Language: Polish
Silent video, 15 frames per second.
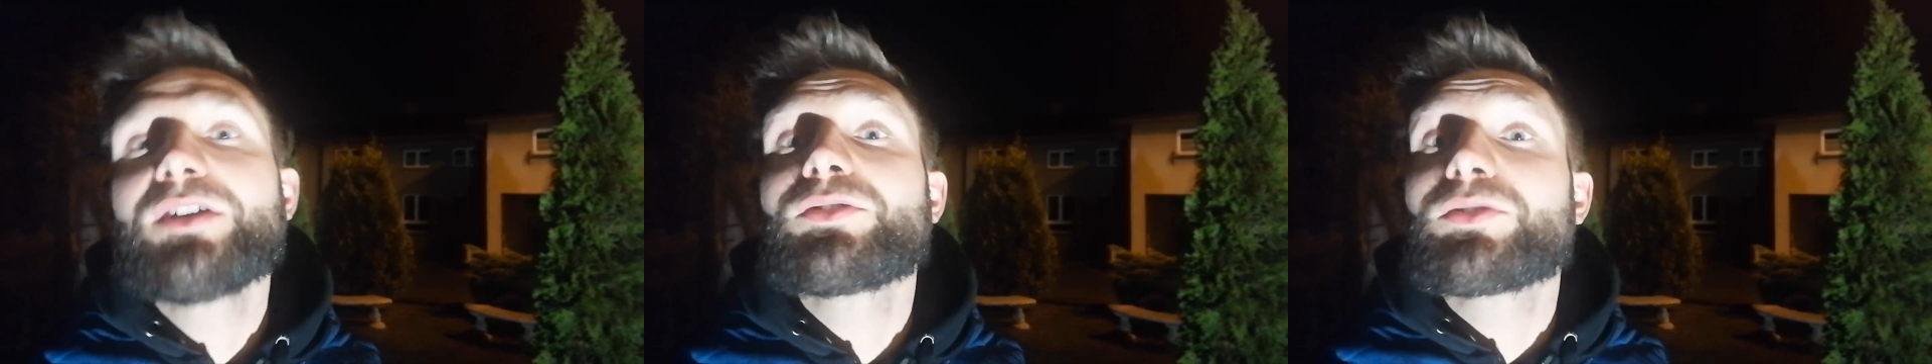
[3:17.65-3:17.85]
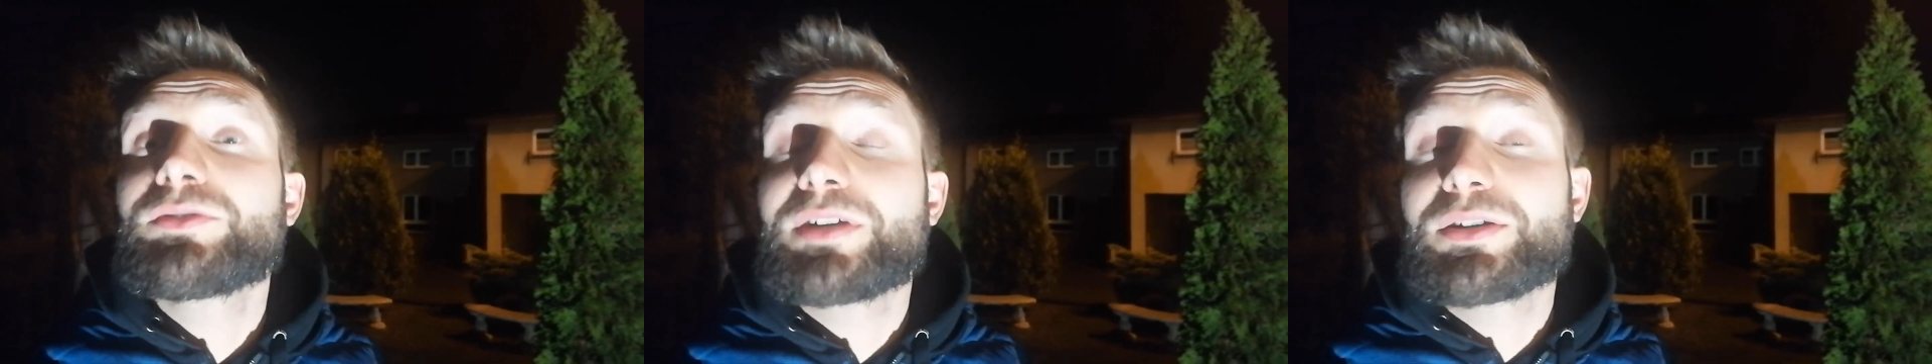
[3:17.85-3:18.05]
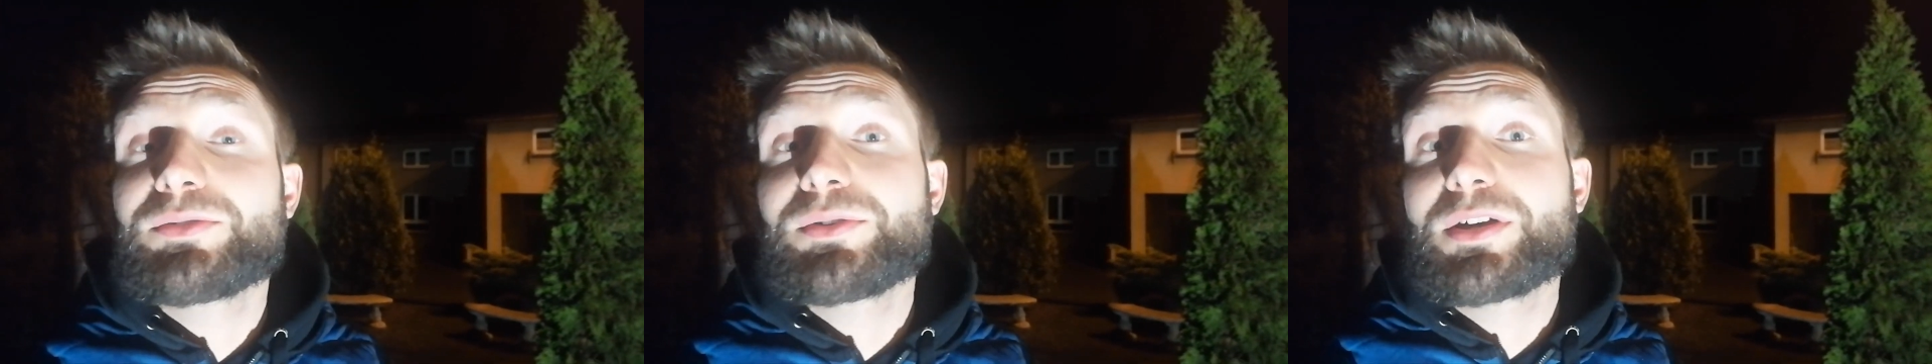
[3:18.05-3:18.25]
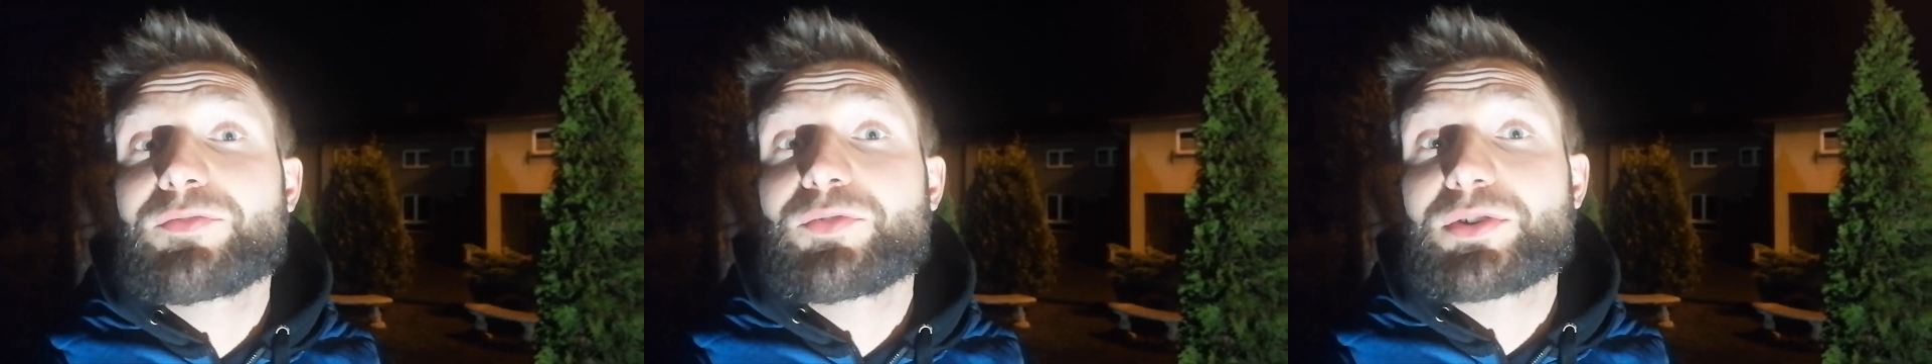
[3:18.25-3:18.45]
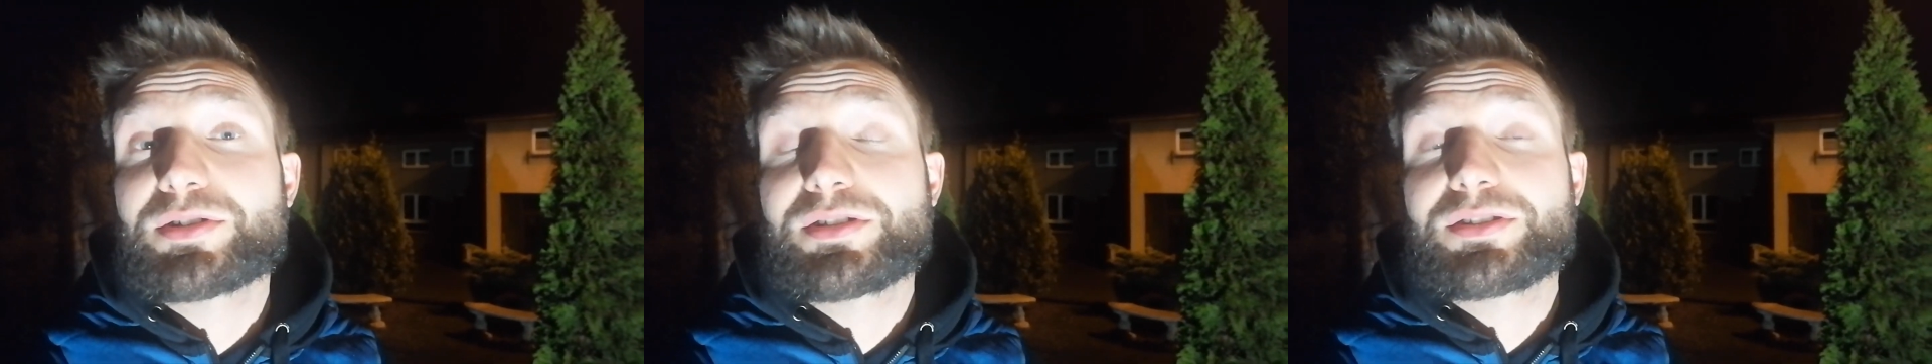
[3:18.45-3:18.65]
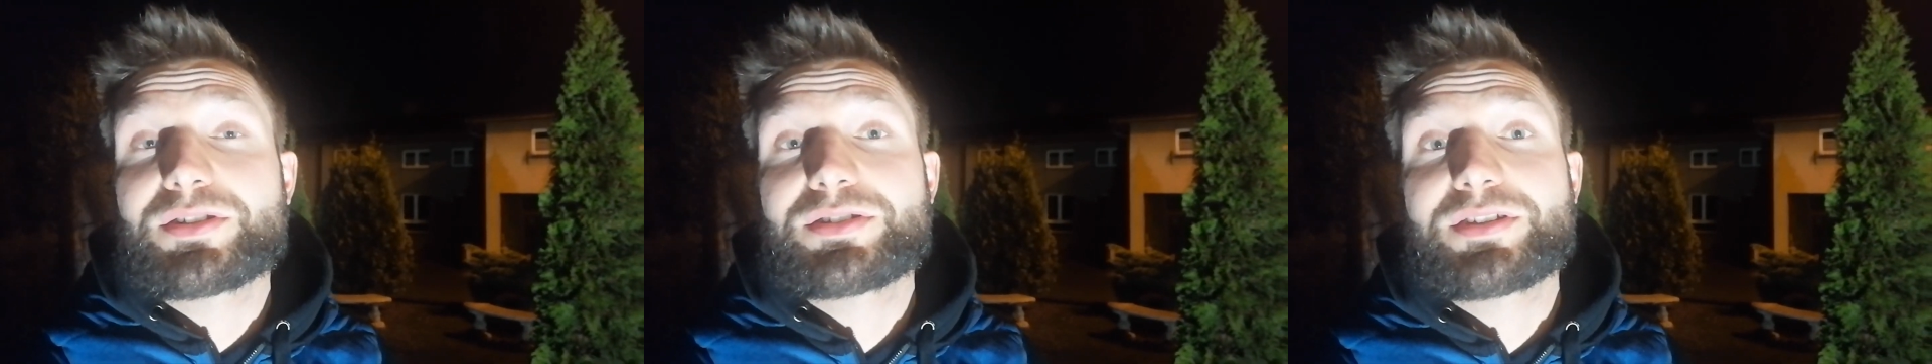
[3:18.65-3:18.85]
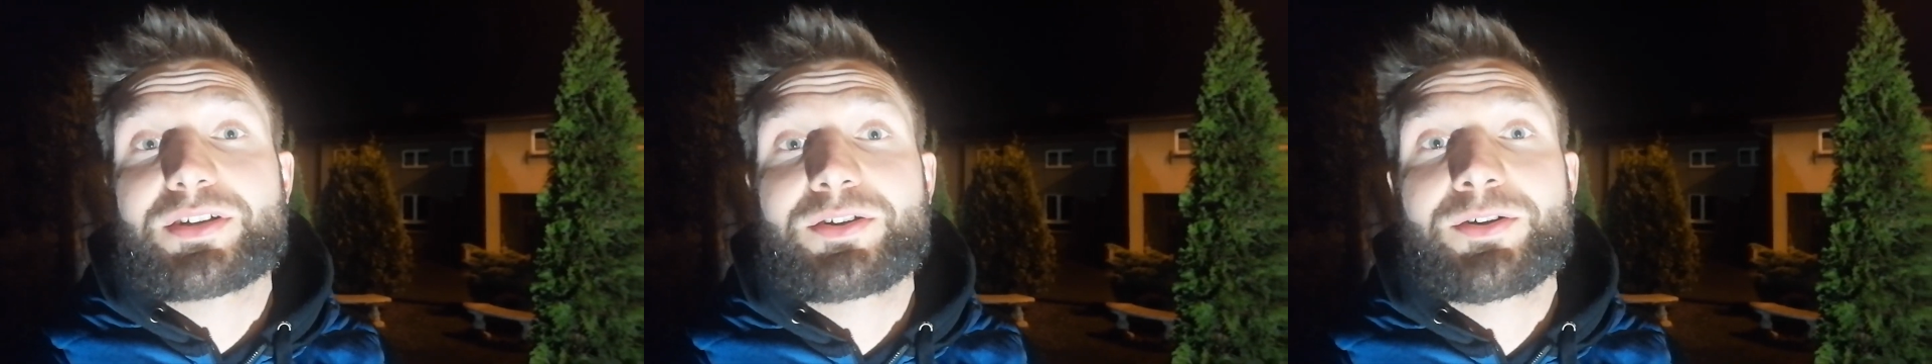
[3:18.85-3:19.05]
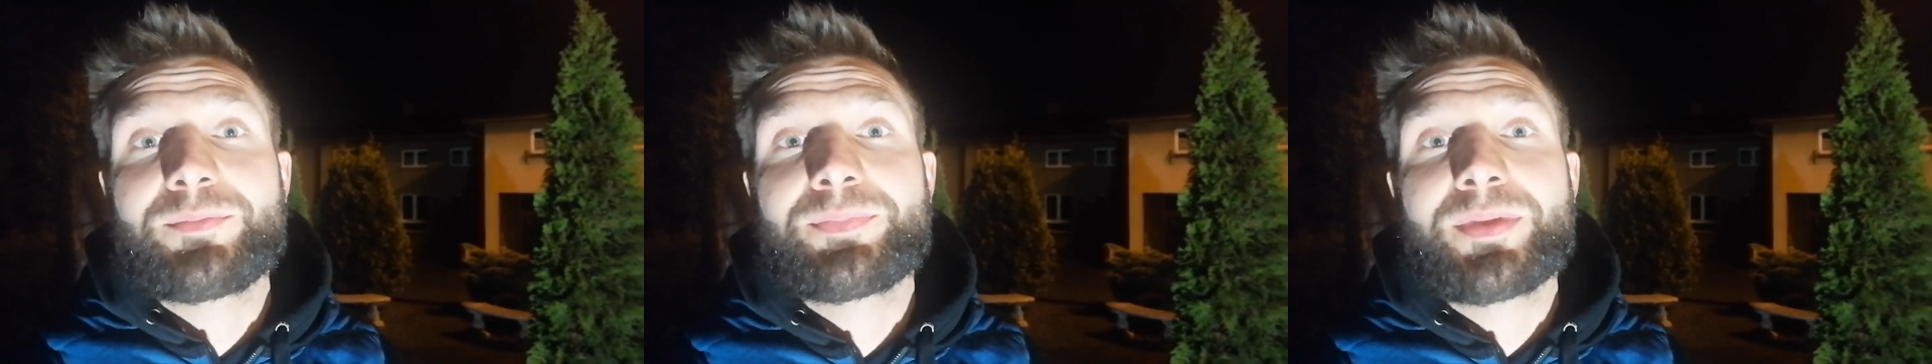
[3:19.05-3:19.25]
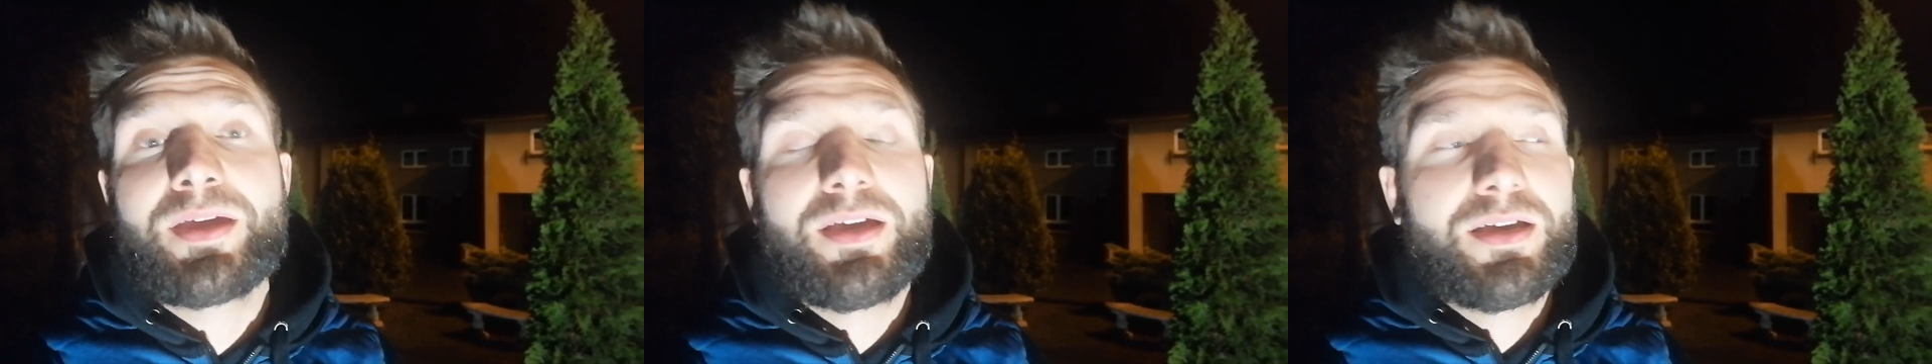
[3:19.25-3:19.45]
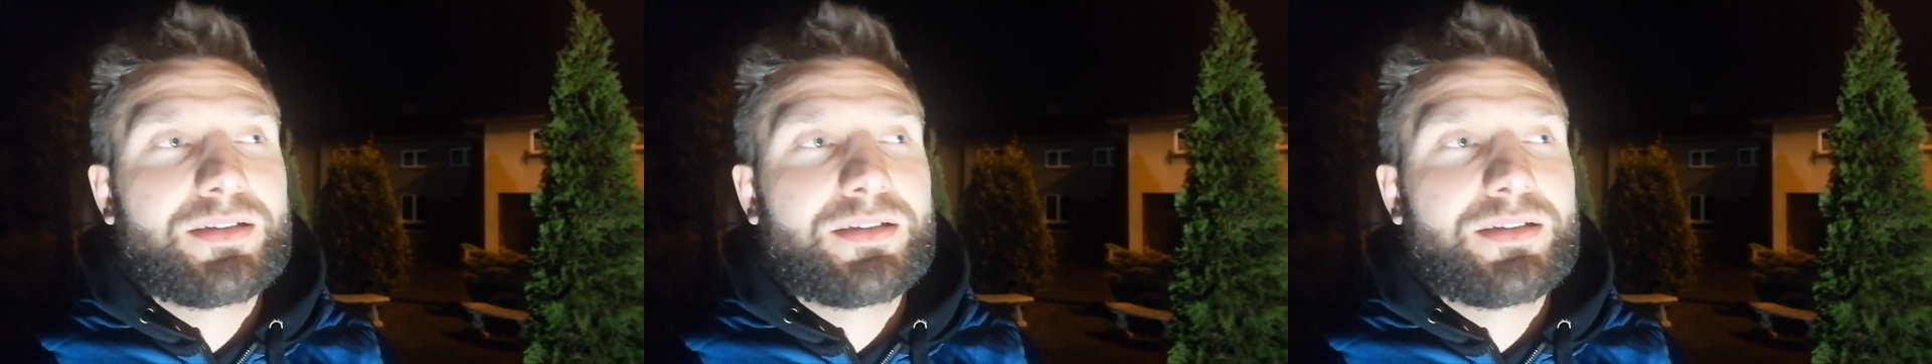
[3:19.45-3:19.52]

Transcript: to odnajduję właśnie też taką,